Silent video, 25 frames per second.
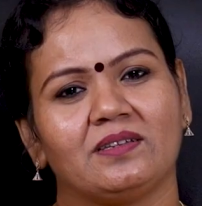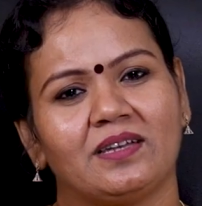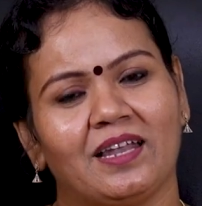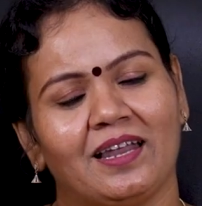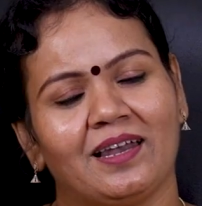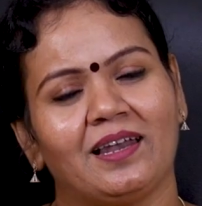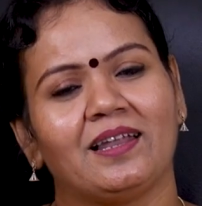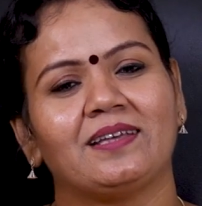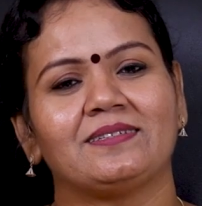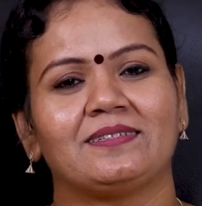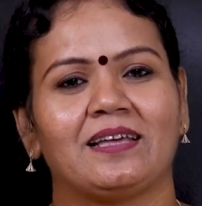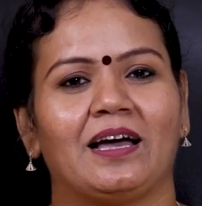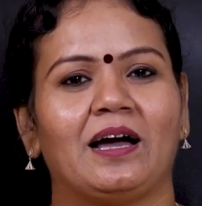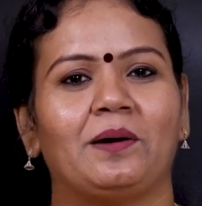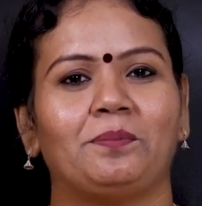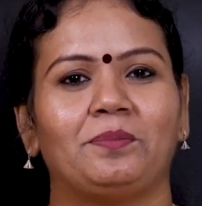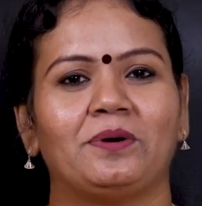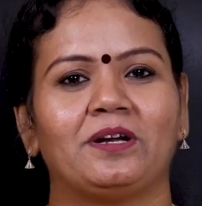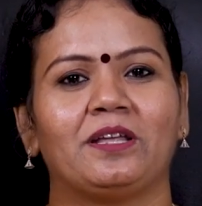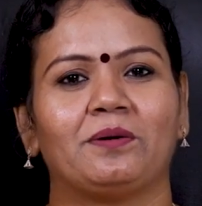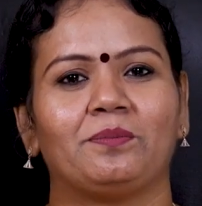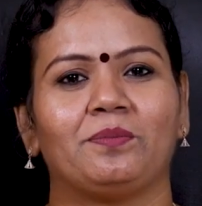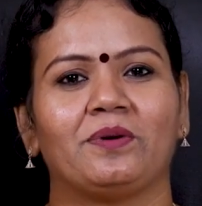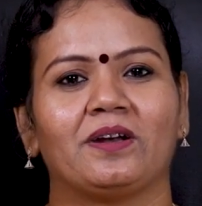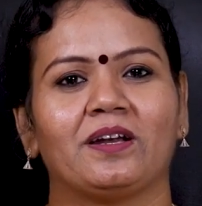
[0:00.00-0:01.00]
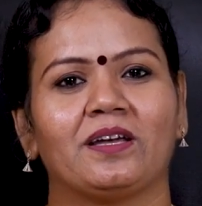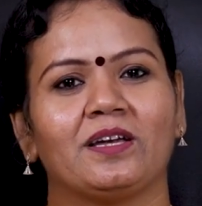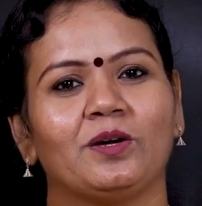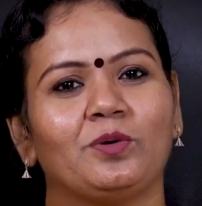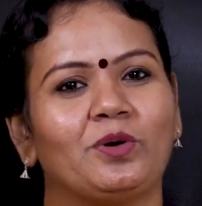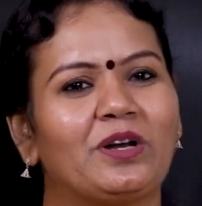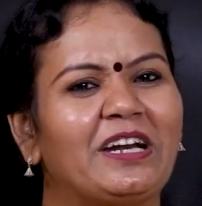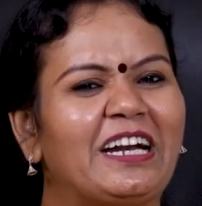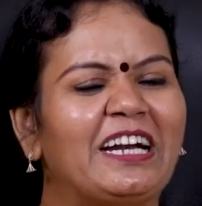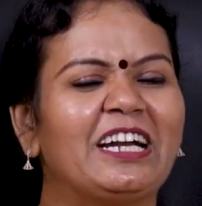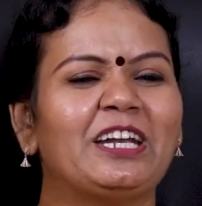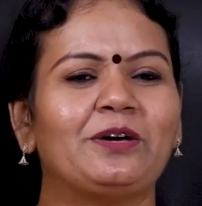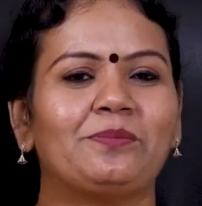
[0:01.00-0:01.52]
நல்லா சாப்பிட்ட பிறகு
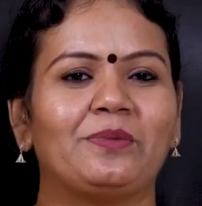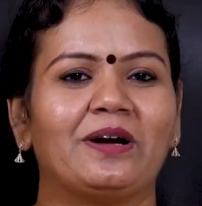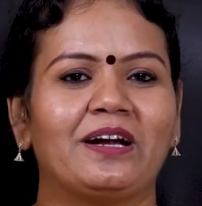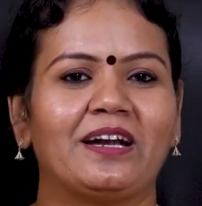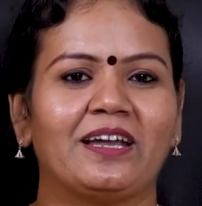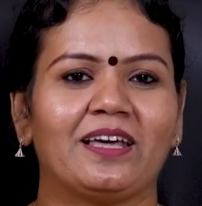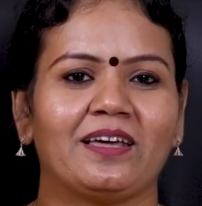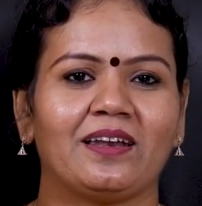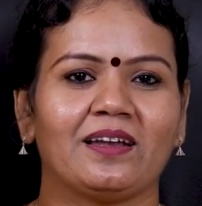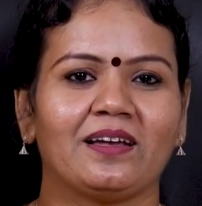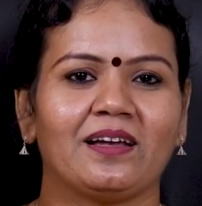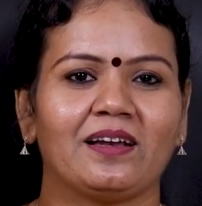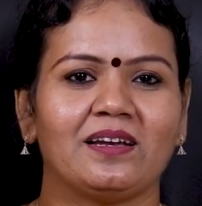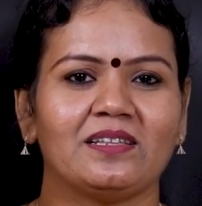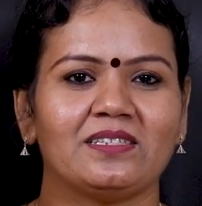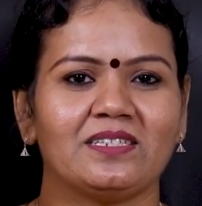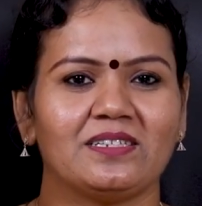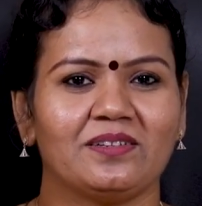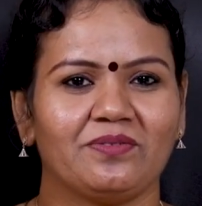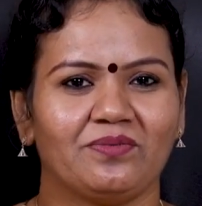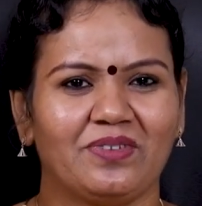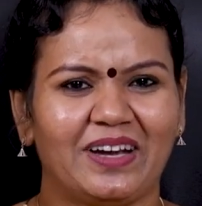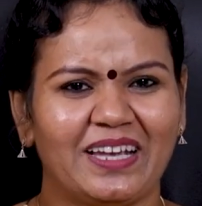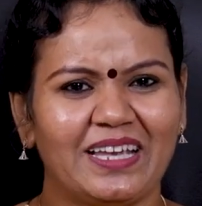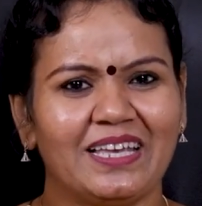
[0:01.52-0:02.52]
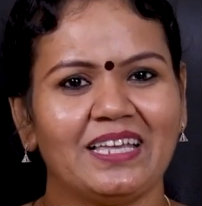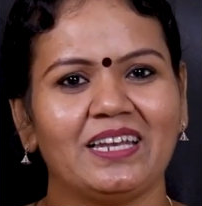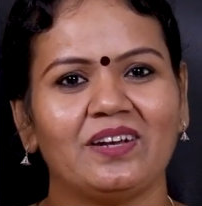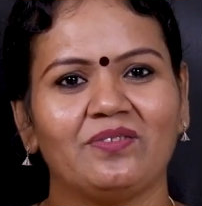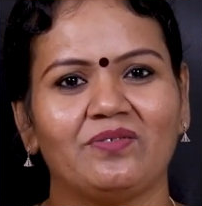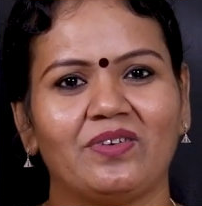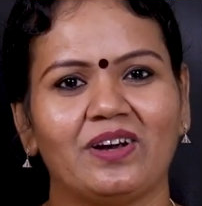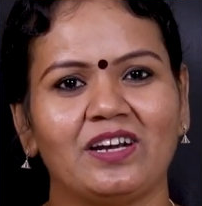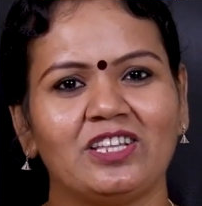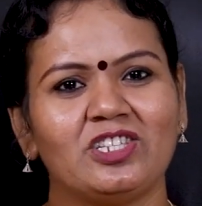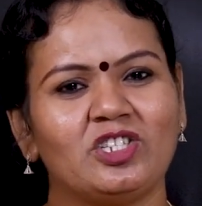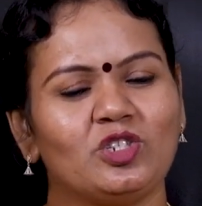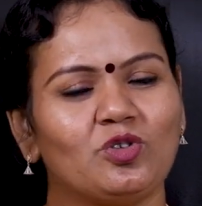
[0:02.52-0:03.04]
ஒரு ரெண்டு மணி நேரம் கழித்து வயிறு
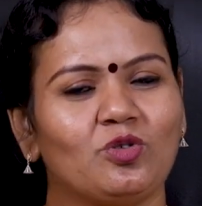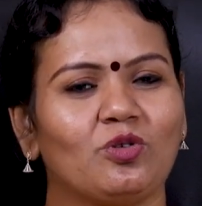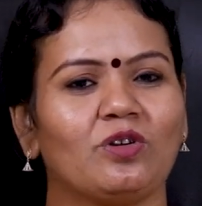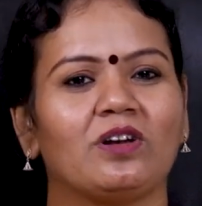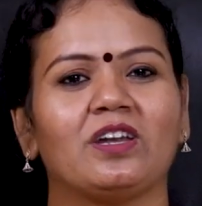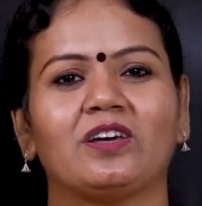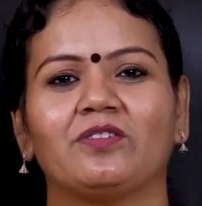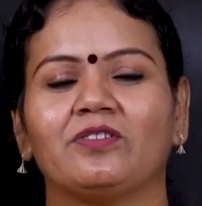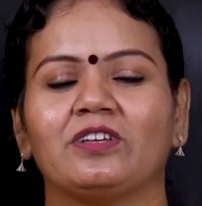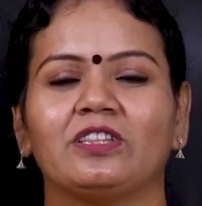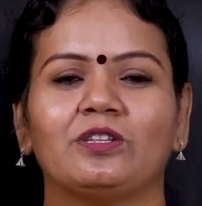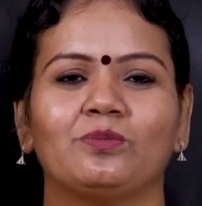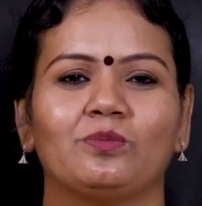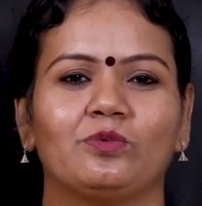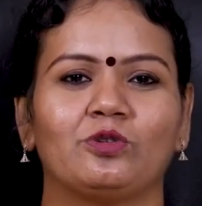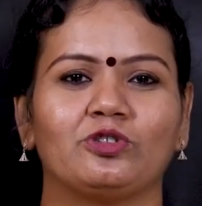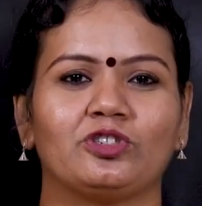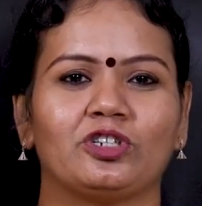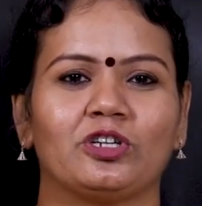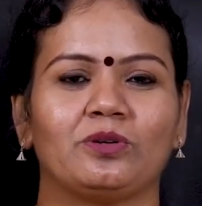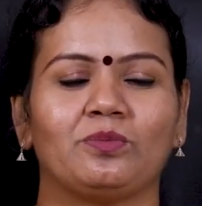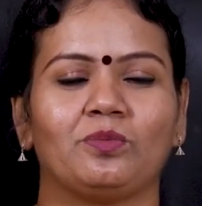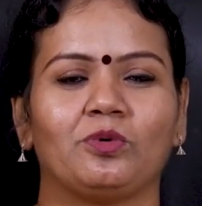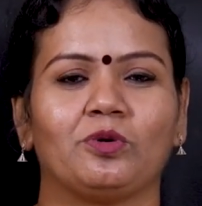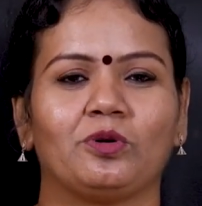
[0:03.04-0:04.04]
வலிச்சு உங்களுக்கு வந்து மோஷன்